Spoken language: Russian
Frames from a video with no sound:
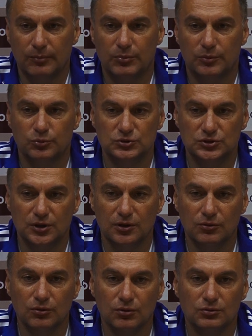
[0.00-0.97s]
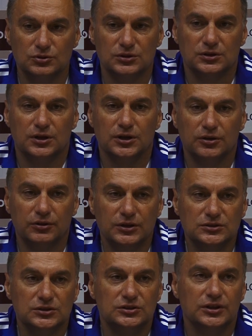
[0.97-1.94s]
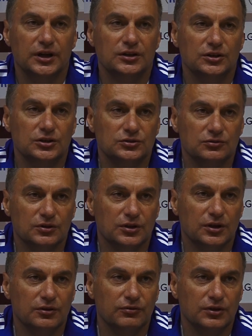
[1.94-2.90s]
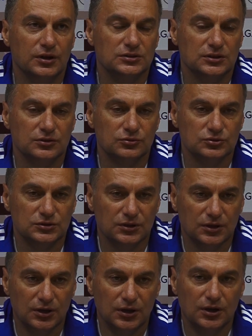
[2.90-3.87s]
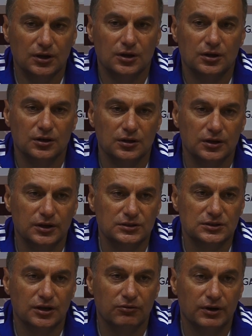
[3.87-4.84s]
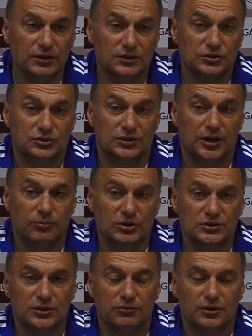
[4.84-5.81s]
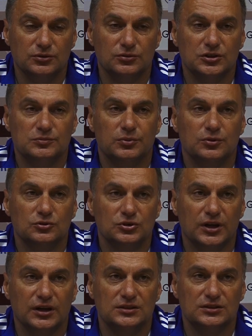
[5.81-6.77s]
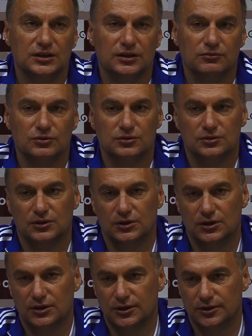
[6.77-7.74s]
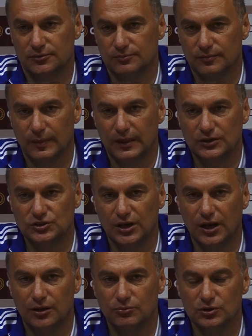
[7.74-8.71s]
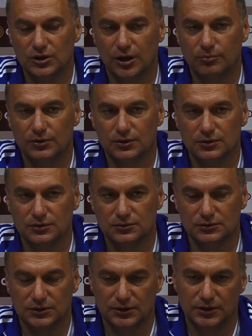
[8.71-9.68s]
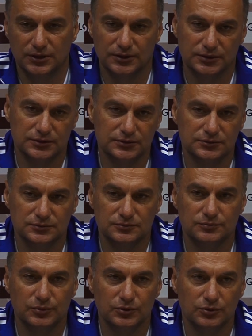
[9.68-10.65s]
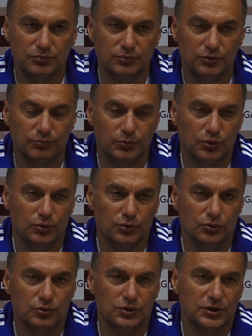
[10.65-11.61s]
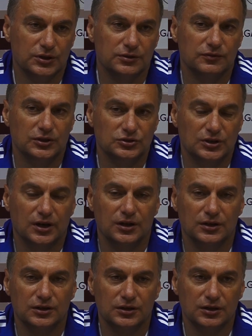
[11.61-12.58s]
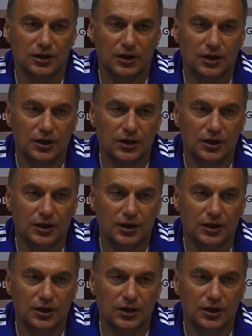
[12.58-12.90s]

пропустили гол, уже, как говорится, терять нечего, надо двигаться, нужно э, рисковать, начинаем рисковать, у нас получается. А вот на начальном этапе, на, по, по, по ходу игры, в начале игры,